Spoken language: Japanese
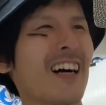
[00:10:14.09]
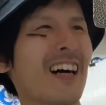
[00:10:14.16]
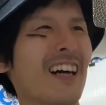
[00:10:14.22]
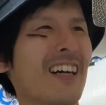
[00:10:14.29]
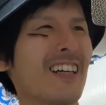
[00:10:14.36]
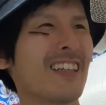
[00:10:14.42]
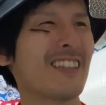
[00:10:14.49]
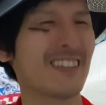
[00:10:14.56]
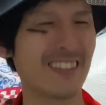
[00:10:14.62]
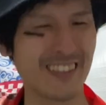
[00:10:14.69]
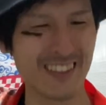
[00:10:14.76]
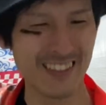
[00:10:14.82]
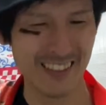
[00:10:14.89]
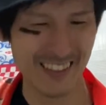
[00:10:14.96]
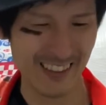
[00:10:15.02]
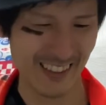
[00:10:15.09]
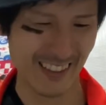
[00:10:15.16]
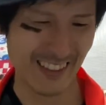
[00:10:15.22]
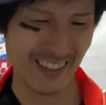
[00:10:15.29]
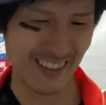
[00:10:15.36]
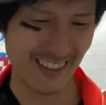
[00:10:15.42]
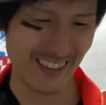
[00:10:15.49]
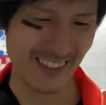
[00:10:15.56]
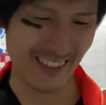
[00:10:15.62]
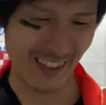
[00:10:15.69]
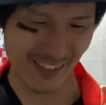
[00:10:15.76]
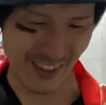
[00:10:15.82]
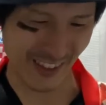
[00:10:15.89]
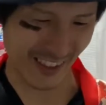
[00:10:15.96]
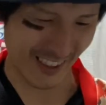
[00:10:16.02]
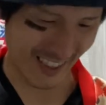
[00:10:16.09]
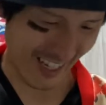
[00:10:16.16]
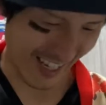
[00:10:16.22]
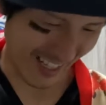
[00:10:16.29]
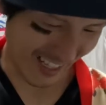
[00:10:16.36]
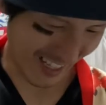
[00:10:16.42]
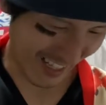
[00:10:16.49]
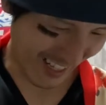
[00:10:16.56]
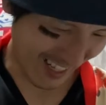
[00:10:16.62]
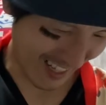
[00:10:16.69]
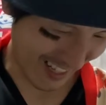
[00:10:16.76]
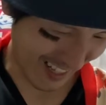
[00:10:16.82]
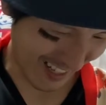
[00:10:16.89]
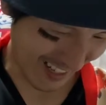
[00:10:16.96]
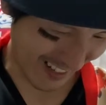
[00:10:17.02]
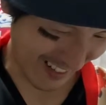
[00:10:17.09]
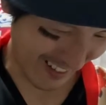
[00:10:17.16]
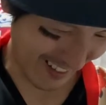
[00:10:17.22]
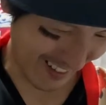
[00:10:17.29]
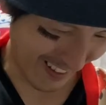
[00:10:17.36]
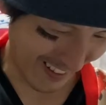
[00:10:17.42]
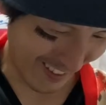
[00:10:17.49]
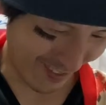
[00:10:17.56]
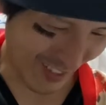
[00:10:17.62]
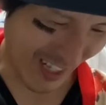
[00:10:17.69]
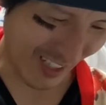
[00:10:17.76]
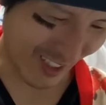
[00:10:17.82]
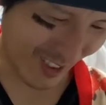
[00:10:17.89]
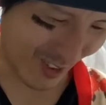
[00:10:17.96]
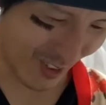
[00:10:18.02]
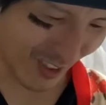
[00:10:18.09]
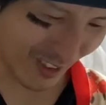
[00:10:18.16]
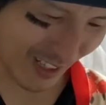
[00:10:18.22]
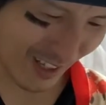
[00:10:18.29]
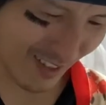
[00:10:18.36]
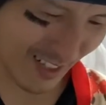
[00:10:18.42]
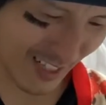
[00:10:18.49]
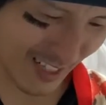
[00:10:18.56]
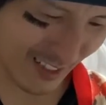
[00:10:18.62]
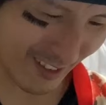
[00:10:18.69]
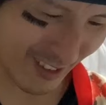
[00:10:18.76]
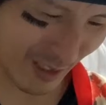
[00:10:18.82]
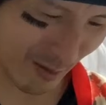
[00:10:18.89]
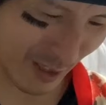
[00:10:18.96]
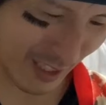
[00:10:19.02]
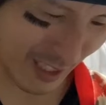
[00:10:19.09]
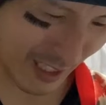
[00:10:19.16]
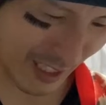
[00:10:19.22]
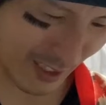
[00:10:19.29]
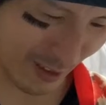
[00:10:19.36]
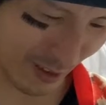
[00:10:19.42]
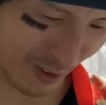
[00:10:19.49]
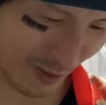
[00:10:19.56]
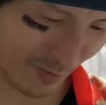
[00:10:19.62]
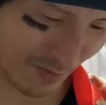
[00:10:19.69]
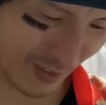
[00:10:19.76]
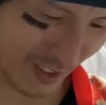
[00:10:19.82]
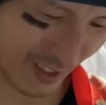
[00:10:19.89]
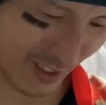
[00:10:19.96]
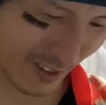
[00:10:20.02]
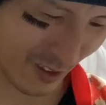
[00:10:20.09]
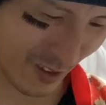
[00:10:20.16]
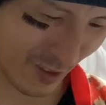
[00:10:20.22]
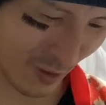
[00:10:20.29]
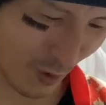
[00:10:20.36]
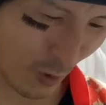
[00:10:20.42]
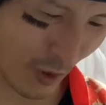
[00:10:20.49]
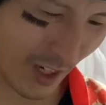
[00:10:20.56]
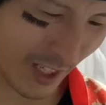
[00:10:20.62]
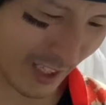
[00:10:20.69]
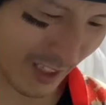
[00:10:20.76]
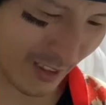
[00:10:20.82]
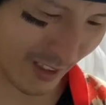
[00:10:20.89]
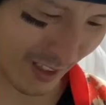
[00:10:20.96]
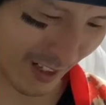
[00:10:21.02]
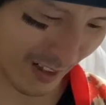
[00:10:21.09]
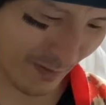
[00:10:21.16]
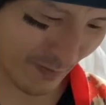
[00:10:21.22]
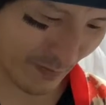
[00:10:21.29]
はい。やめてください。えー、まあ、それぐらいはね、言ってもいいかなというお笑いですから。